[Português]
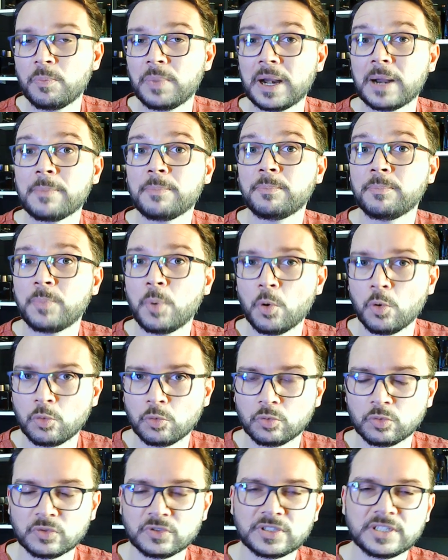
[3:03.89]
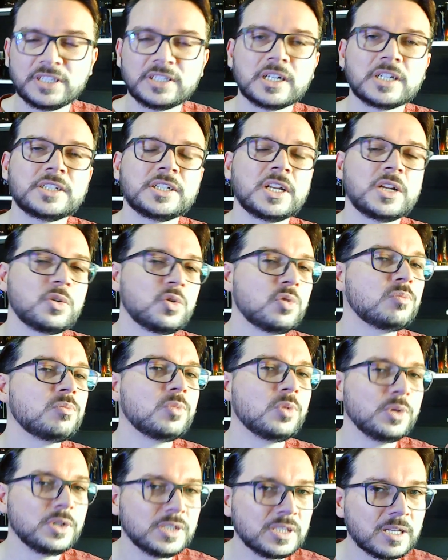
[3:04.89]
para poucos e já gerou
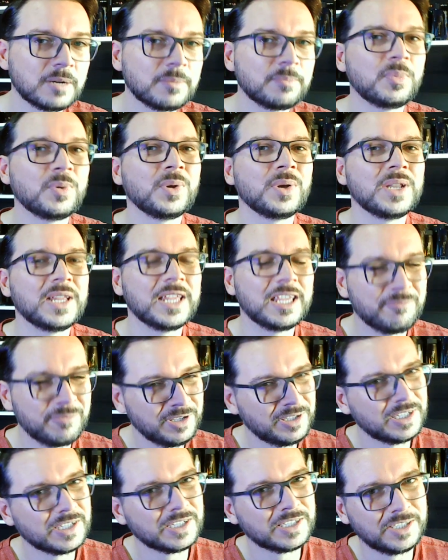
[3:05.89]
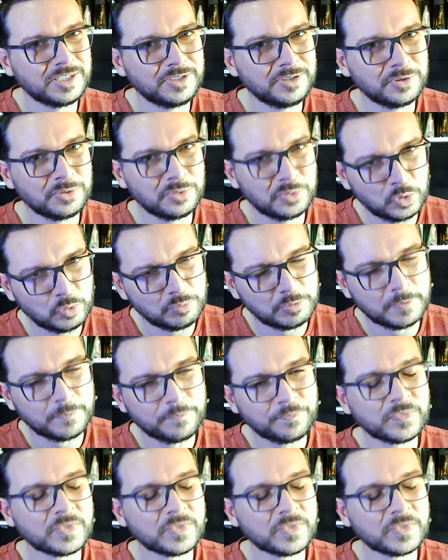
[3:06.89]
muita polêmica aqui no YouTube